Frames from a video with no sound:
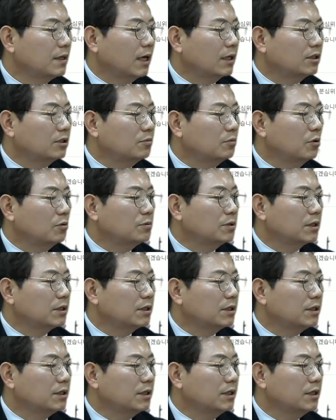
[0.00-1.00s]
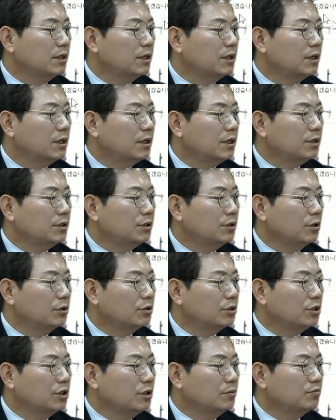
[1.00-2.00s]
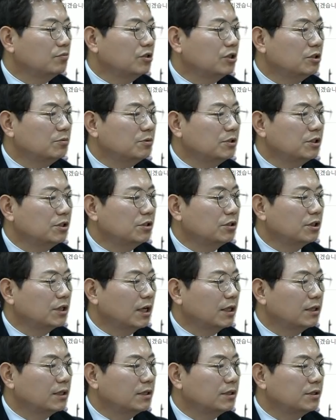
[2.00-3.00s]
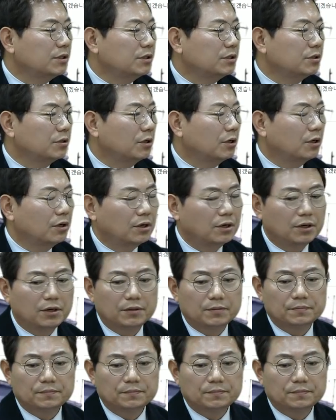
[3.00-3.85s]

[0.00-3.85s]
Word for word: 같은 보험사끼리 여전히 분심이 신청이 안 되는지요.